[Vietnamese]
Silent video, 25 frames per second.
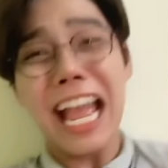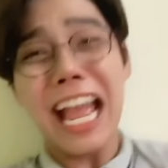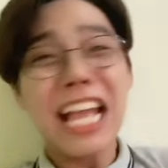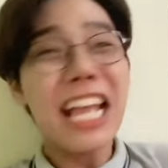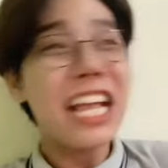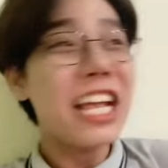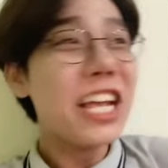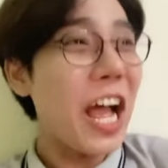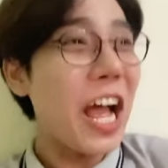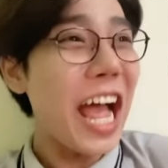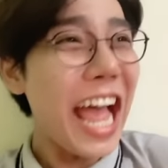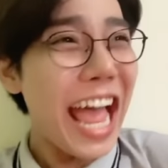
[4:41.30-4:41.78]

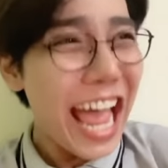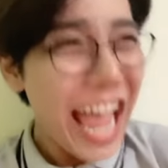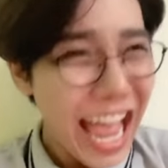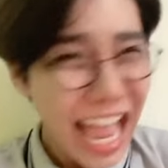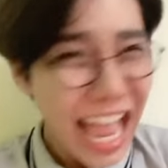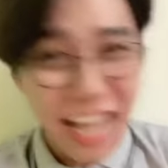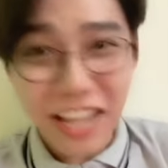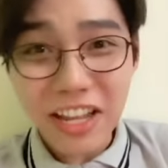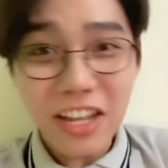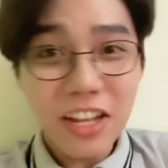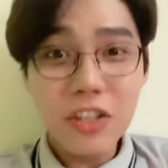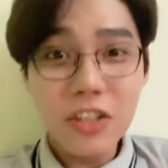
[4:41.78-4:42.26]
À,
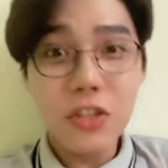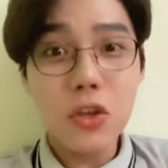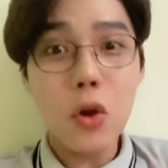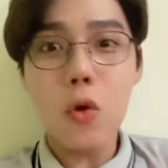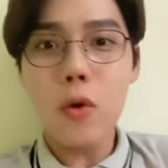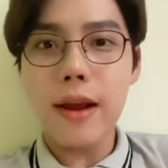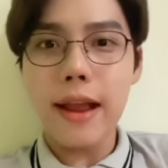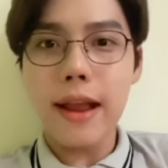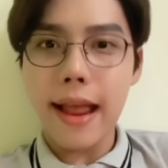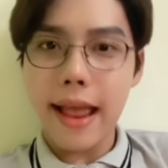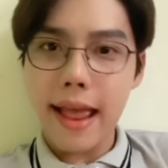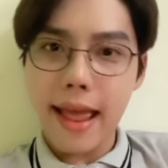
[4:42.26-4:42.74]

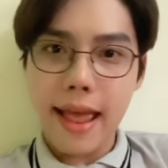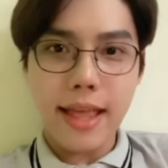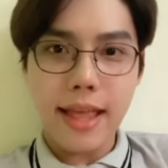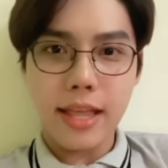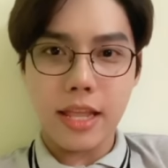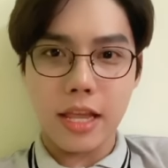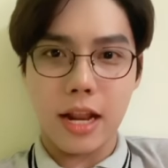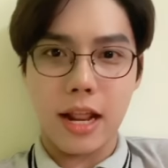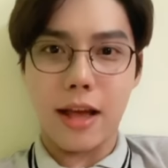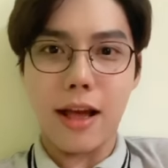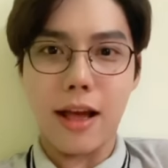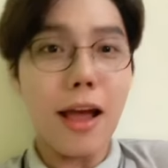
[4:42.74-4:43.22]
vui ghê
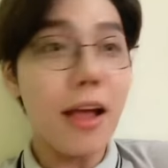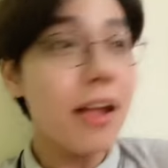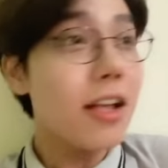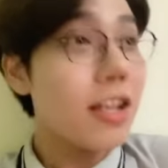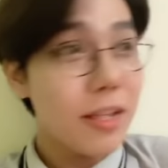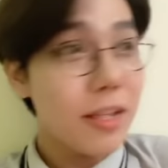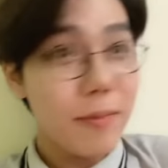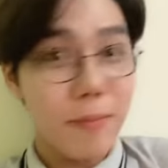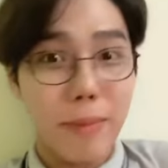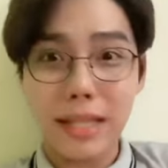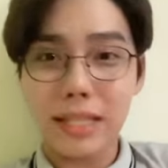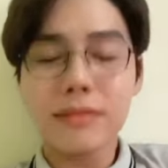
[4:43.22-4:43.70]
vậy đó.
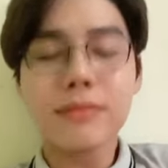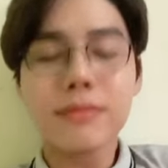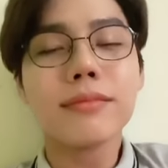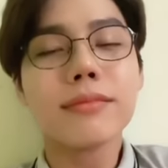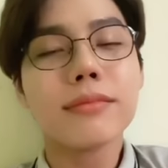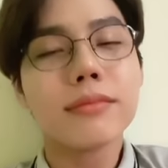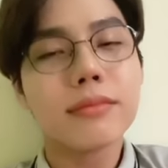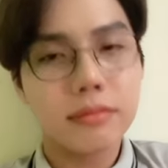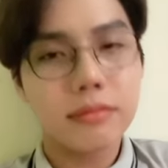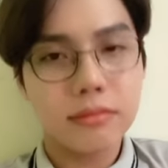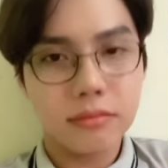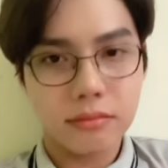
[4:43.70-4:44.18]

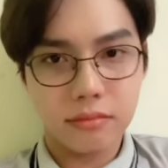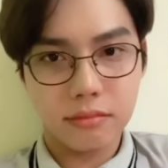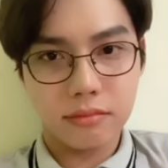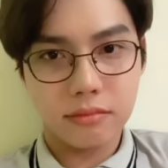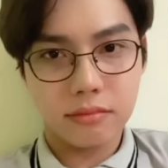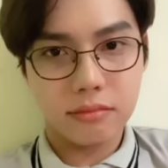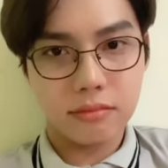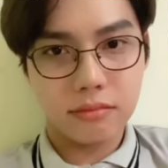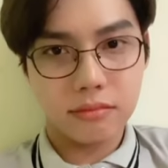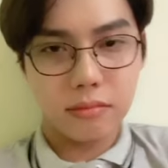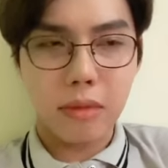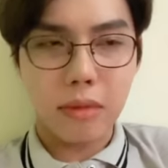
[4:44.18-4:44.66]

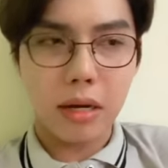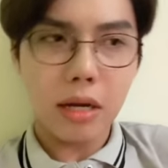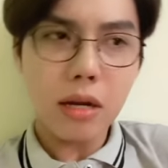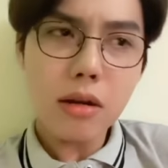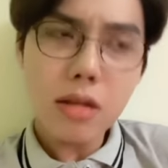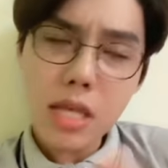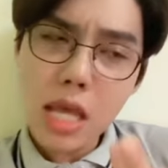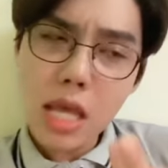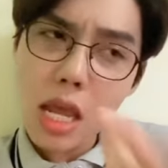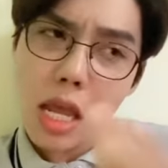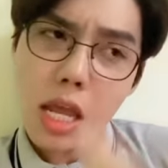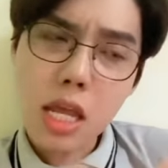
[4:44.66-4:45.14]
Mà cứ
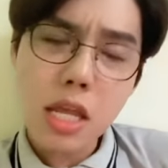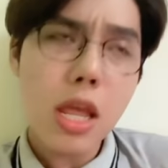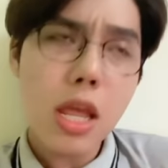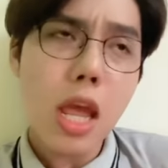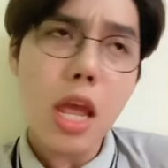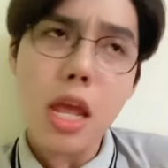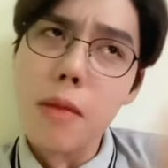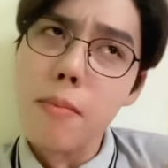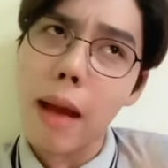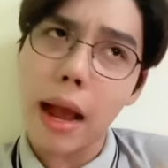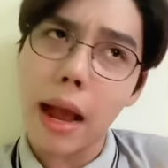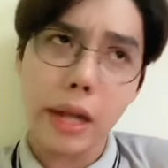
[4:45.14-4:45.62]

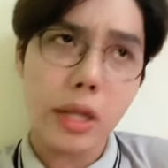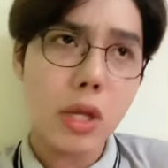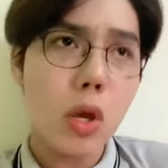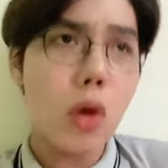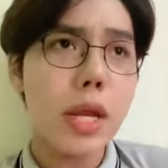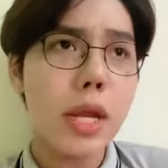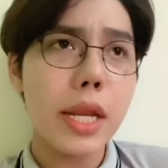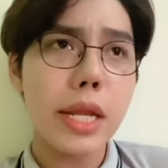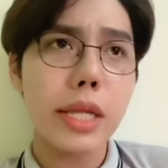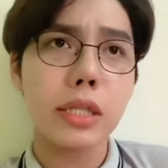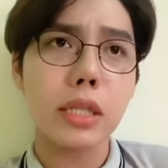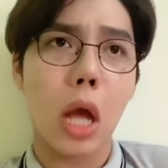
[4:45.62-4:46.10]
dí mặt vô
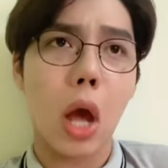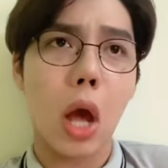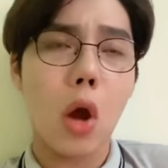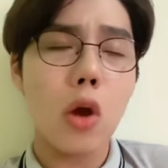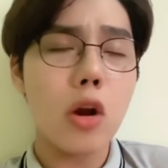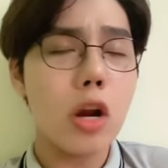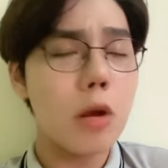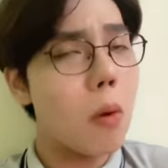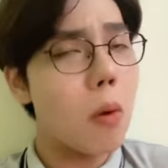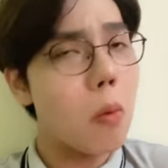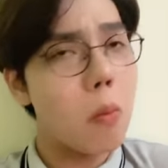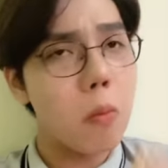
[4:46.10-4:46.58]
cái điện thoại
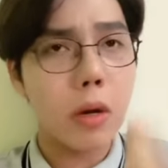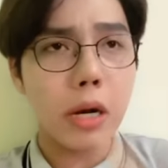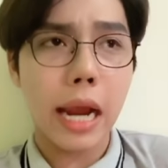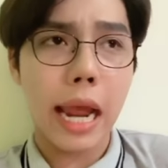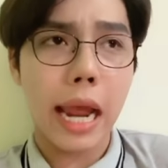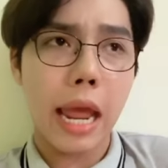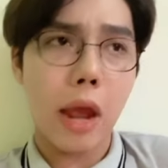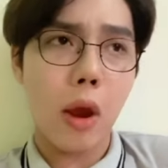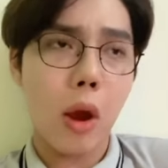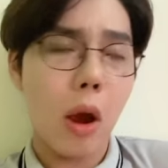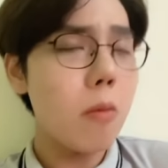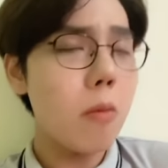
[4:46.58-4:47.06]
rồi bùng
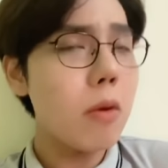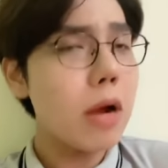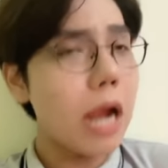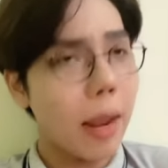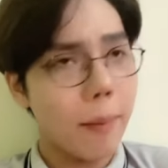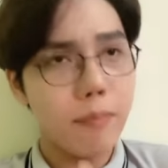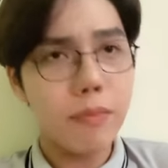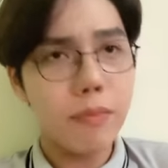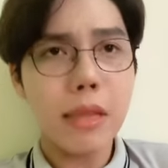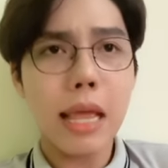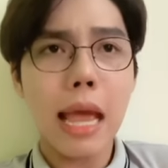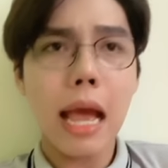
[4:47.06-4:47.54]
kèo không
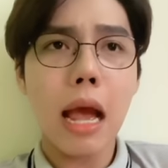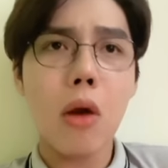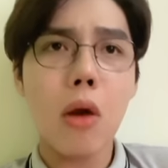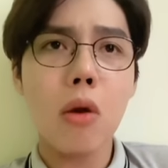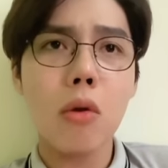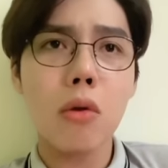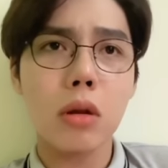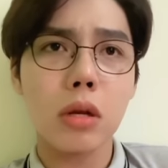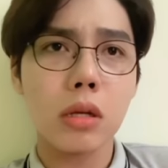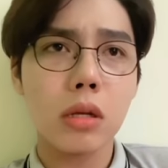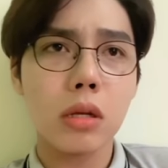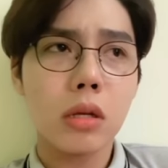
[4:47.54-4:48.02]
gặp
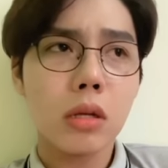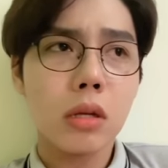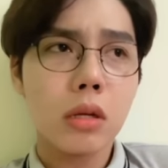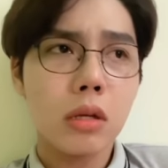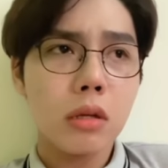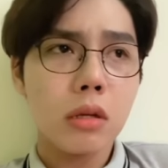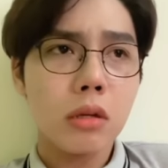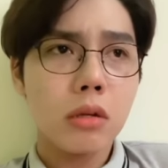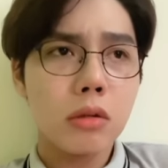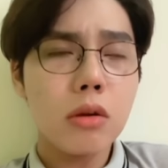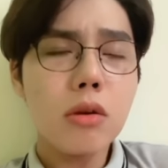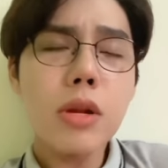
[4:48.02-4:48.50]
nhau rồi.
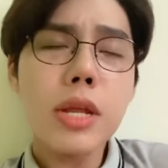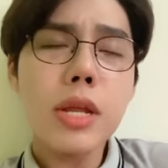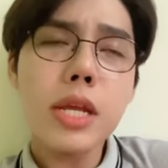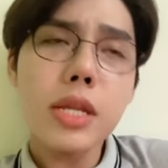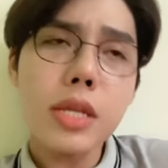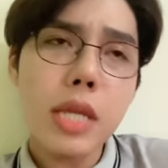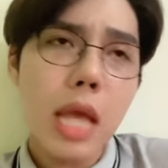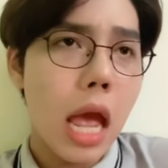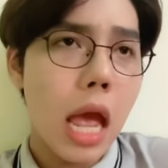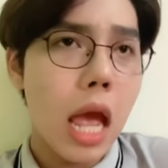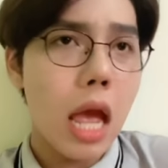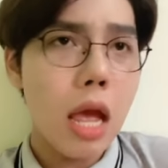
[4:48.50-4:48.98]
Cứ đi
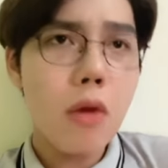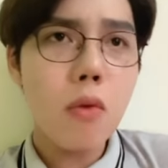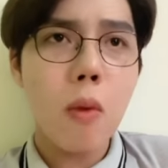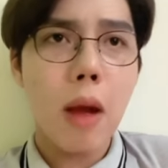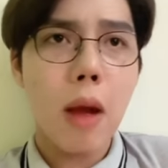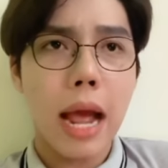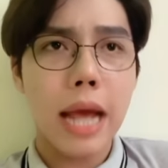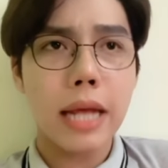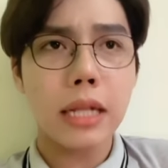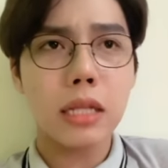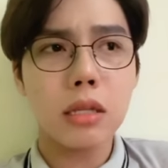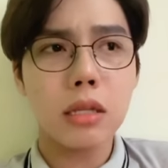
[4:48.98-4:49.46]
trễ
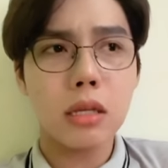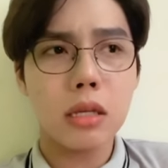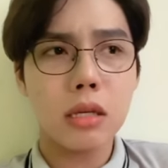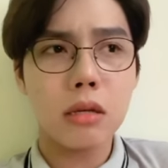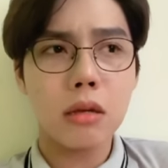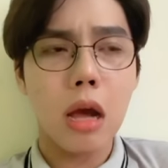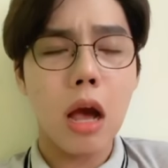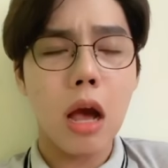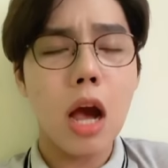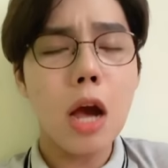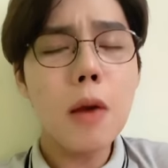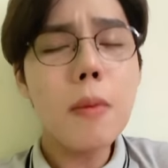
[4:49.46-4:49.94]
hoài thì
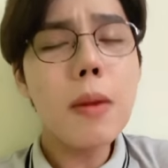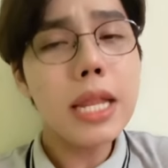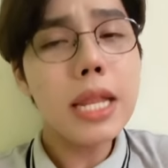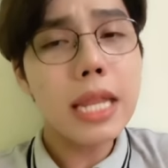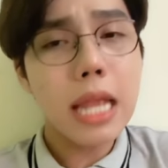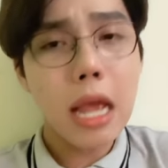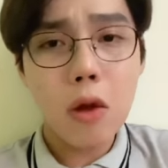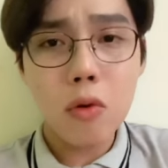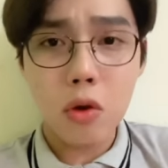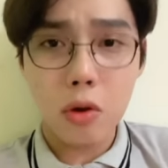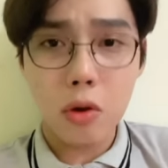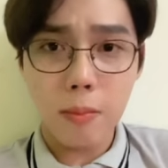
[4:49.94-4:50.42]
ở bên
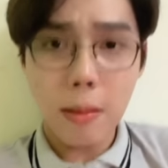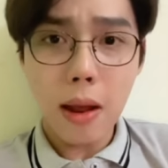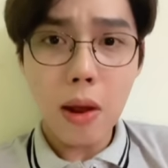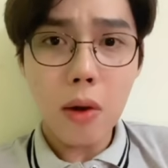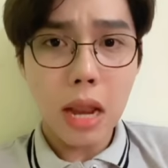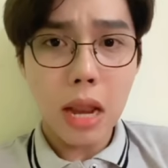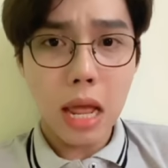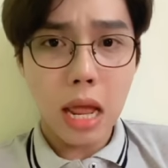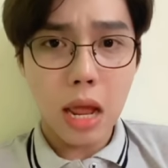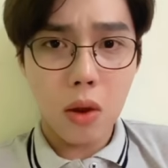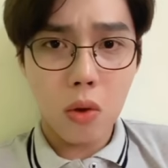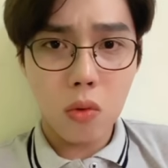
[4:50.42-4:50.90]
nhau được bao
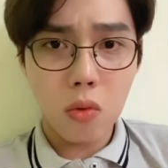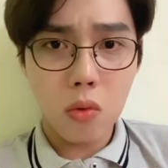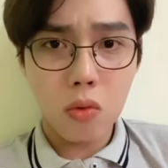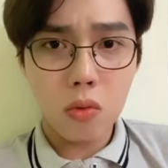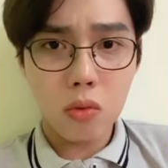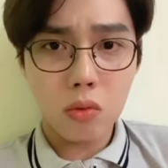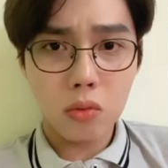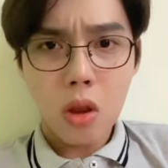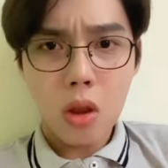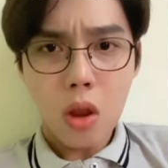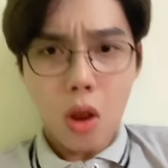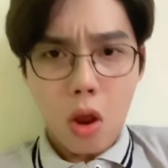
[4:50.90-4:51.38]
lâu?
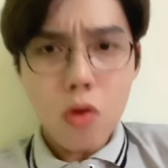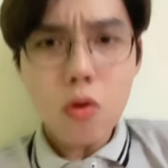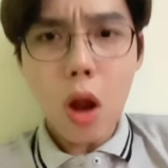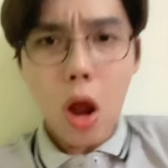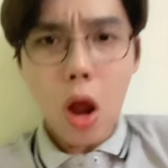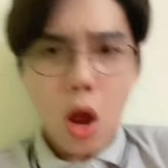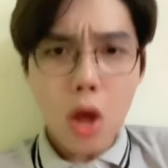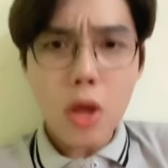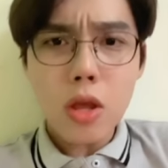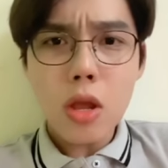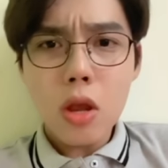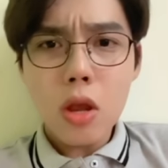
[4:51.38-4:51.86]
Rồi,